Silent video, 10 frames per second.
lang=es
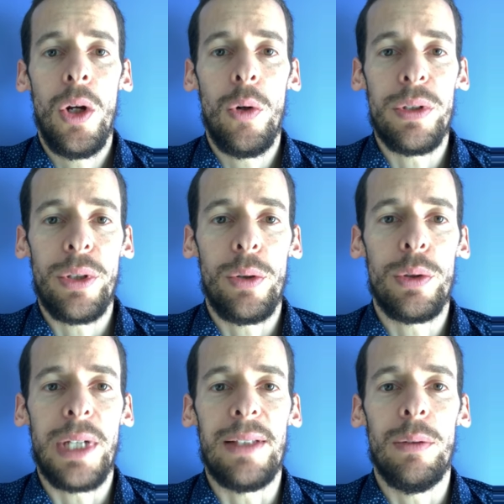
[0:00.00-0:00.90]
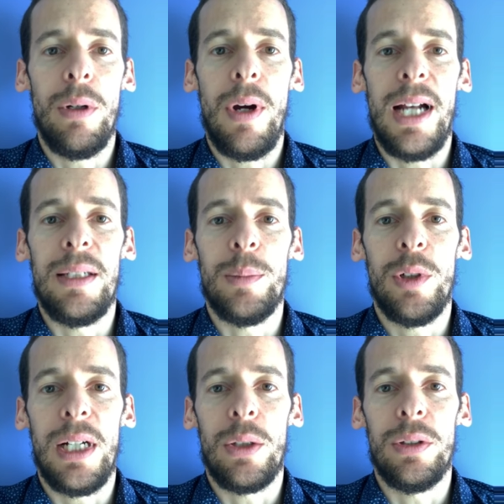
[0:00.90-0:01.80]
No estoy juzgando al himno
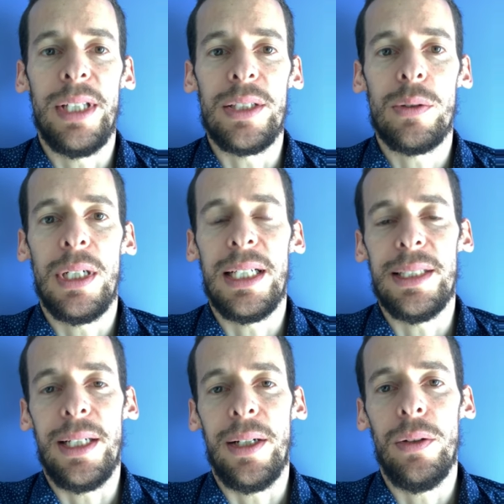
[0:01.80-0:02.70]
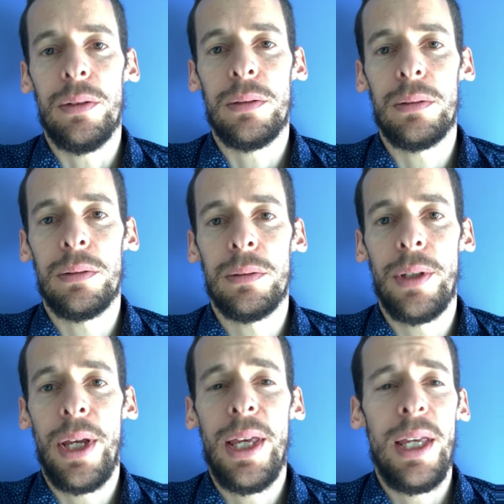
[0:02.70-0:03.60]
en el contexto en el que se creó
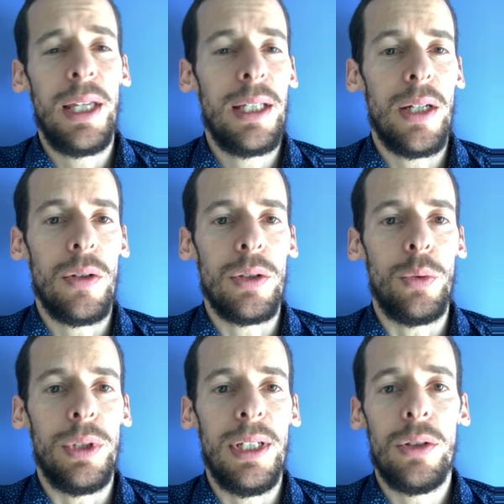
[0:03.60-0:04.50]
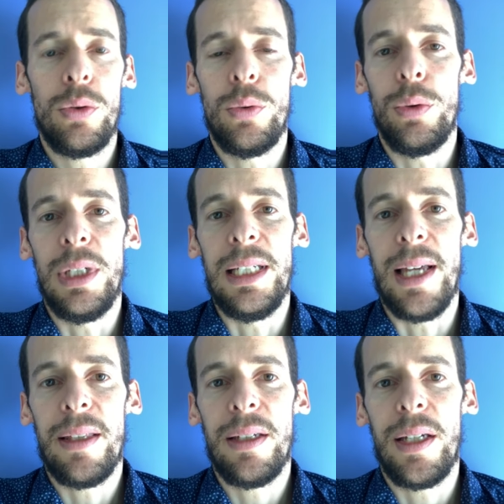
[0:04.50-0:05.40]
quiero discutir su
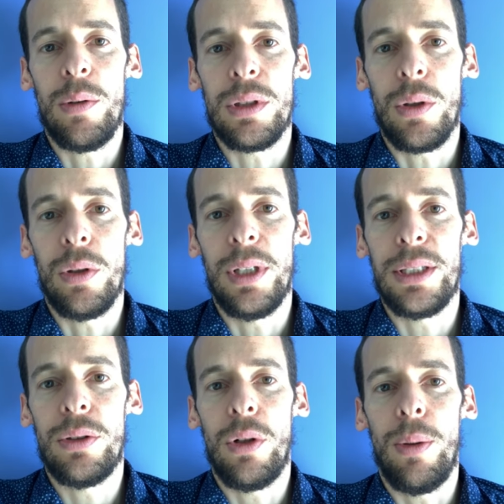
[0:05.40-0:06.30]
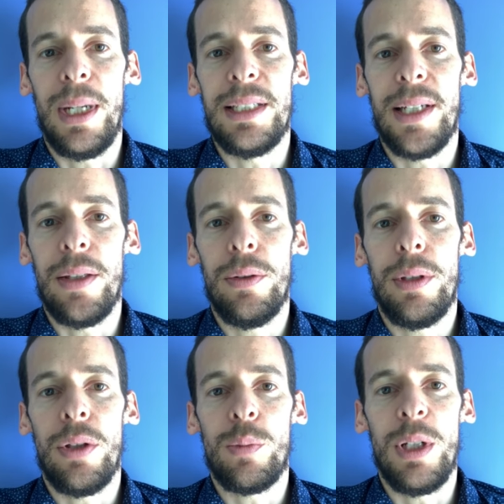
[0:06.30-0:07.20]
utilidad en nuestro contexto globalizado de
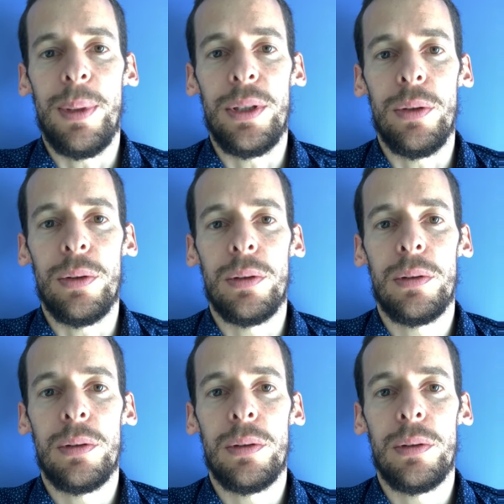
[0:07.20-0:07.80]
2021.